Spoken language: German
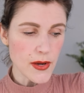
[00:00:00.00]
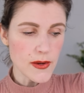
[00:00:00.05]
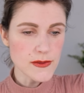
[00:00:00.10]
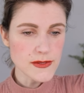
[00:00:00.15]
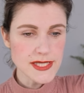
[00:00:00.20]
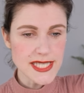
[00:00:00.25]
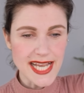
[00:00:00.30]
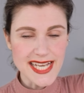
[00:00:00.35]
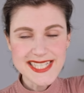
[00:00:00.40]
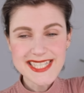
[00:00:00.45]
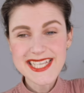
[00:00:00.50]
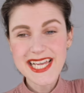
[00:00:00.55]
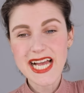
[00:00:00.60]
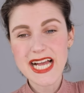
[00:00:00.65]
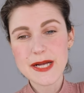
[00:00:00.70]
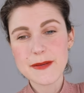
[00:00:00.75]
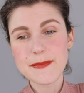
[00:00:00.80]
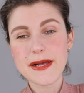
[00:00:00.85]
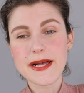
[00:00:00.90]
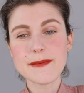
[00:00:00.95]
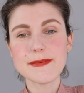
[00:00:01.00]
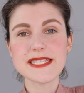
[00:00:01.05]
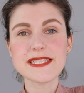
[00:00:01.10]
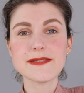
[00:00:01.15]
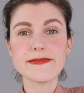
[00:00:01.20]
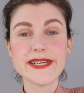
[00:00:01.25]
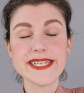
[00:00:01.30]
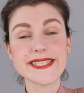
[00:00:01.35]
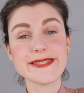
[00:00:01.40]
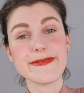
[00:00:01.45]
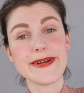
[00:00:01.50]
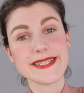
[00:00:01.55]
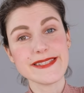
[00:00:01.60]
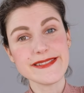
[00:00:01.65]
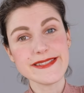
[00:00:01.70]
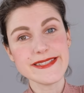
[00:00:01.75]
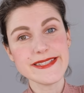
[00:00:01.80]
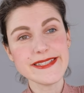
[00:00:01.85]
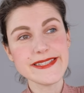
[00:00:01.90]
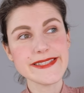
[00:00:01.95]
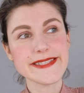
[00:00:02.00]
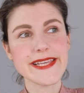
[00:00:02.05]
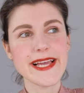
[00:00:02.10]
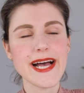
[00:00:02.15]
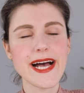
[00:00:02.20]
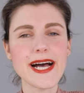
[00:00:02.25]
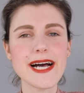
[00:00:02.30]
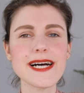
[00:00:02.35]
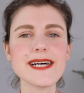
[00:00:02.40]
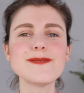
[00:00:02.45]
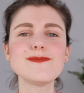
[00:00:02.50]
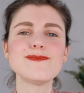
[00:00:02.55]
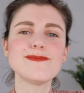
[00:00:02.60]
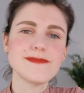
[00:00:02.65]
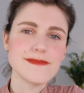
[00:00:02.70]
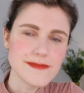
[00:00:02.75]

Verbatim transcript: Und dann kam aber 2020, ja,